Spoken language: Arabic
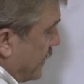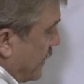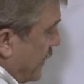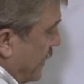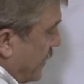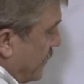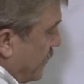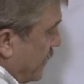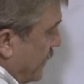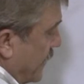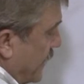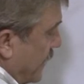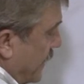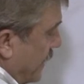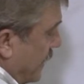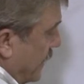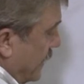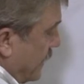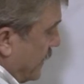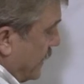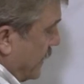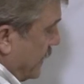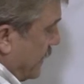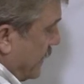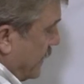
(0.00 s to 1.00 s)
تربيع
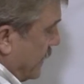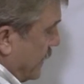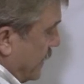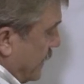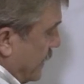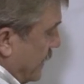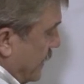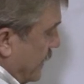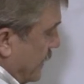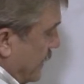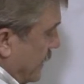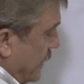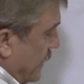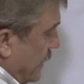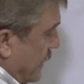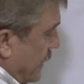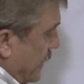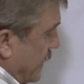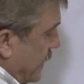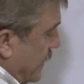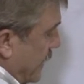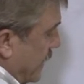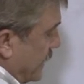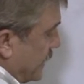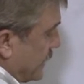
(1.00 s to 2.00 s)

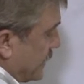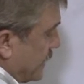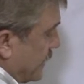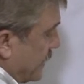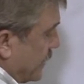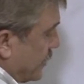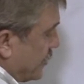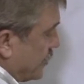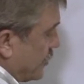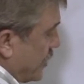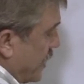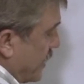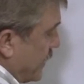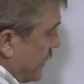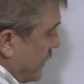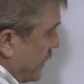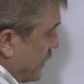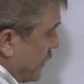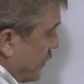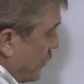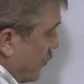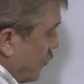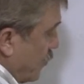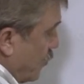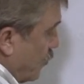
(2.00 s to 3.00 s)
يعني يصير
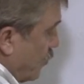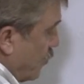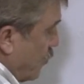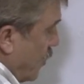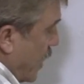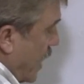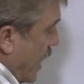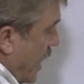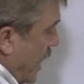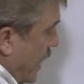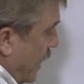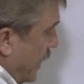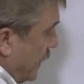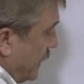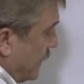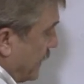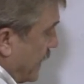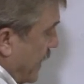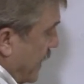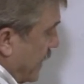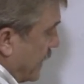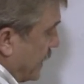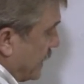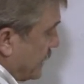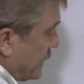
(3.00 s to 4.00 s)
جذر واحد
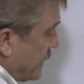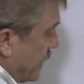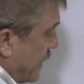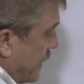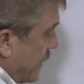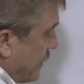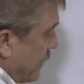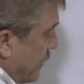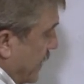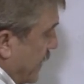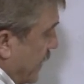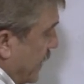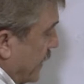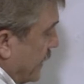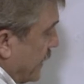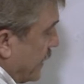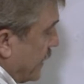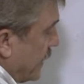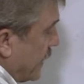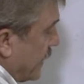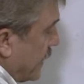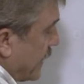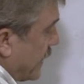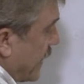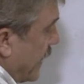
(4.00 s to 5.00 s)
ناقص أربعة
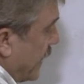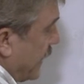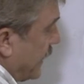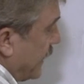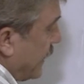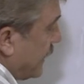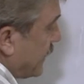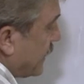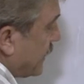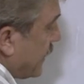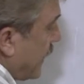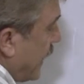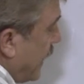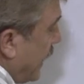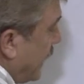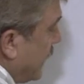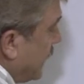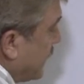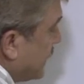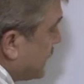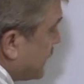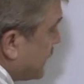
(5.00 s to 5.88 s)
راح يطلع لي